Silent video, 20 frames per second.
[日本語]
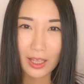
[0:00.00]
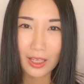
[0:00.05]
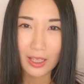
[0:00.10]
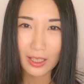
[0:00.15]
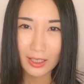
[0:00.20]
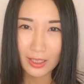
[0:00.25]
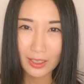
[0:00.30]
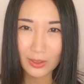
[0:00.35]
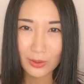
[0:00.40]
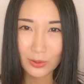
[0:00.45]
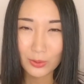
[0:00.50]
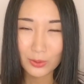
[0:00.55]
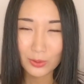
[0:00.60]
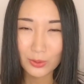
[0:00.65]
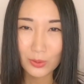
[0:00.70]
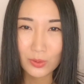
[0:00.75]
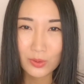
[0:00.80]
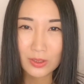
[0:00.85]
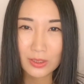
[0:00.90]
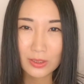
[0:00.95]
営業
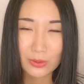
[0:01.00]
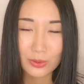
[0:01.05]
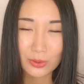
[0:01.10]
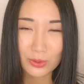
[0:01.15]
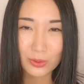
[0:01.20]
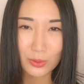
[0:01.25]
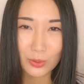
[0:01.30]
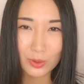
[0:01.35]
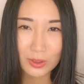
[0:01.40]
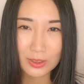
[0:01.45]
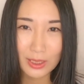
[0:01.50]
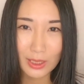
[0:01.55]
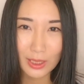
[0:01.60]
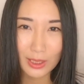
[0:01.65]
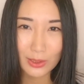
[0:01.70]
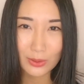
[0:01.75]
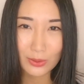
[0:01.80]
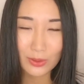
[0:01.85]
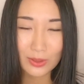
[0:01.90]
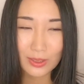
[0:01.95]
の仕事をして
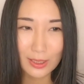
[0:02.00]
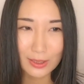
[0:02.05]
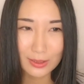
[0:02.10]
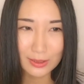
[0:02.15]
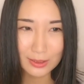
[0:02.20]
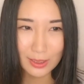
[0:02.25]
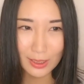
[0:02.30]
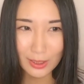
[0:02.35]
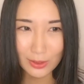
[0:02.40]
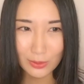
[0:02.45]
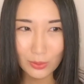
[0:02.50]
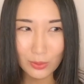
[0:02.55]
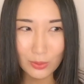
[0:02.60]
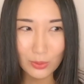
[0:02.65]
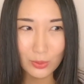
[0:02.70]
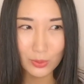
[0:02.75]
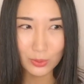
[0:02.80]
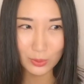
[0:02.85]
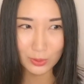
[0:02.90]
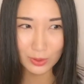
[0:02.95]
いる男性の
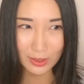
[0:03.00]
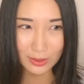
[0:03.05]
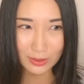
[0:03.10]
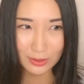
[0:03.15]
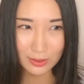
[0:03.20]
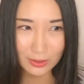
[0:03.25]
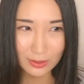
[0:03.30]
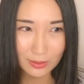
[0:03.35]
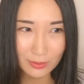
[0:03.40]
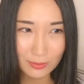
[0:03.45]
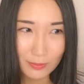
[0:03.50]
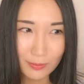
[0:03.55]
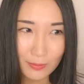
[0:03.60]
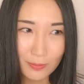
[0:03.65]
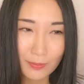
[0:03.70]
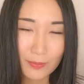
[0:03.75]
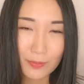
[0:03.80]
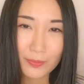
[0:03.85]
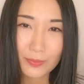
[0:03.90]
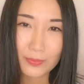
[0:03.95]
ことです。
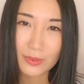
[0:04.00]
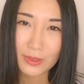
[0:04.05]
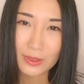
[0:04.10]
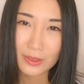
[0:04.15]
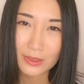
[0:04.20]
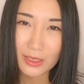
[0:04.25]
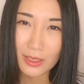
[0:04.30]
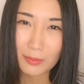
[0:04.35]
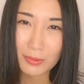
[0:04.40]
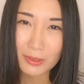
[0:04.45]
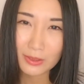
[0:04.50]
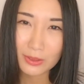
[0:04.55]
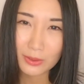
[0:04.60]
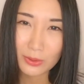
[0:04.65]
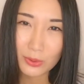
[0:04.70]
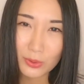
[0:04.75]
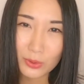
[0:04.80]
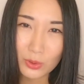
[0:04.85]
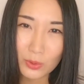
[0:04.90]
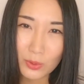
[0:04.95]
性別
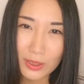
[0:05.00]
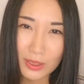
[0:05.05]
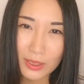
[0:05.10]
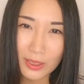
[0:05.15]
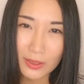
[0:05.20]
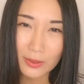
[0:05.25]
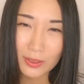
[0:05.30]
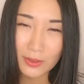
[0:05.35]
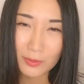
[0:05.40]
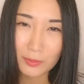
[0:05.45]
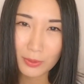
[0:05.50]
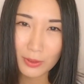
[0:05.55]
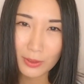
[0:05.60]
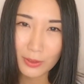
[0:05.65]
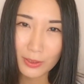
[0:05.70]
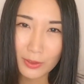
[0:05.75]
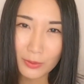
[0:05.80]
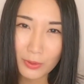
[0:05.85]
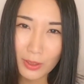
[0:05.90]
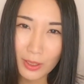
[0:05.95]
を問わない
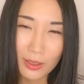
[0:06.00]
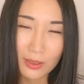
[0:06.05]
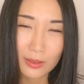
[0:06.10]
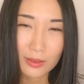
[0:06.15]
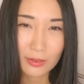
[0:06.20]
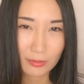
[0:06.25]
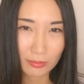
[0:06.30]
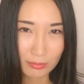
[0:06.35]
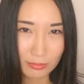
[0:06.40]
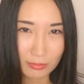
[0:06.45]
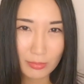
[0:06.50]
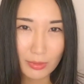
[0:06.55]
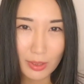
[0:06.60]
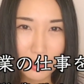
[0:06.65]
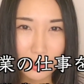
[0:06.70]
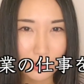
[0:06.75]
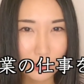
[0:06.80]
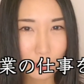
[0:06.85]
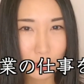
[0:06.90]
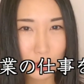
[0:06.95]
場合は
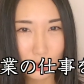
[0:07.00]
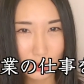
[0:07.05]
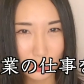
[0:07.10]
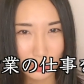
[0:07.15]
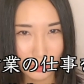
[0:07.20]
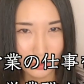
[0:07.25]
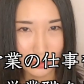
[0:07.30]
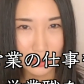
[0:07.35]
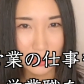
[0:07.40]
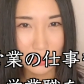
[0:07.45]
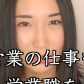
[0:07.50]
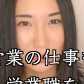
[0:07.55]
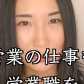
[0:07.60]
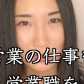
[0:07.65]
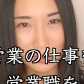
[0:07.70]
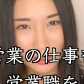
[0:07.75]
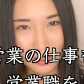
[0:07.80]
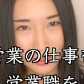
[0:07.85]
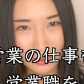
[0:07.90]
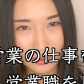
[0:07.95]
営業職につ
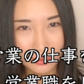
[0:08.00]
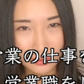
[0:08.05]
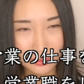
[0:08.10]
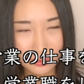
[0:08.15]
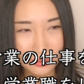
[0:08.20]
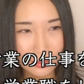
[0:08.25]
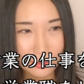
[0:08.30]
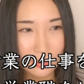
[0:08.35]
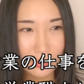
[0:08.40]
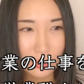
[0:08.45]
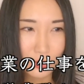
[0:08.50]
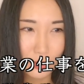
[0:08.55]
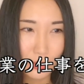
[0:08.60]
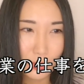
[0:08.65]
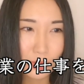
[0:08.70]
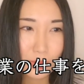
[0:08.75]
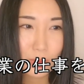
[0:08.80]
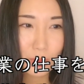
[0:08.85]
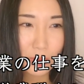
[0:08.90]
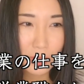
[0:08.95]
いているな
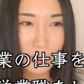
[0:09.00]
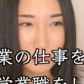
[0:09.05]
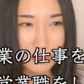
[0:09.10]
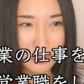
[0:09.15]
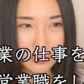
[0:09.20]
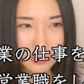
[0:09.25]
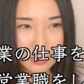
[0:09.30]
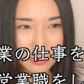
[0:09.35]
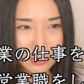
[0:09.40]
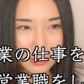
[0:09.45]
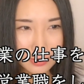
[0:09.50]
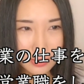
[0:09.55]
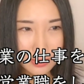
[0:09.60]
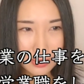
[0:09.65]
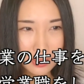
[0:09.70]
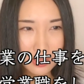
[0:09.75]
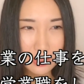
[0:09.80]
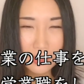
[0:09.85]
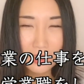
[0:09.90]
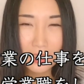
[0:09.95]
どと言います。
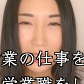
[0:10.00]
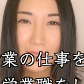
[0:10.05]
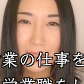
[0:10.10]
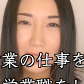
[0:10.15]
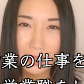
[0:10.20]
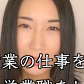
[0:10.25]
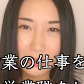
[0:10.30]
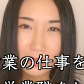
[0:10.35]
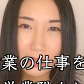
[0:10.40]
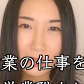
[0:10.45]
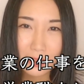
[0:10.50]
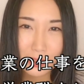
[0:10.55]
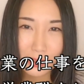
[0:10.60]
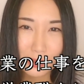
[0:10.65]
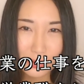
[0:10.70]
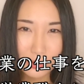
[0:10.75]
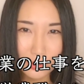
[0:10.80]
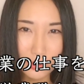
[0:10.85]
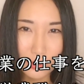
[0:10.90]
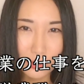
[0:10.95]
簡単に
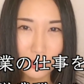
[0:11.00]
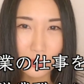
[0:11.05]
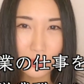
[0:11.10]
言うと、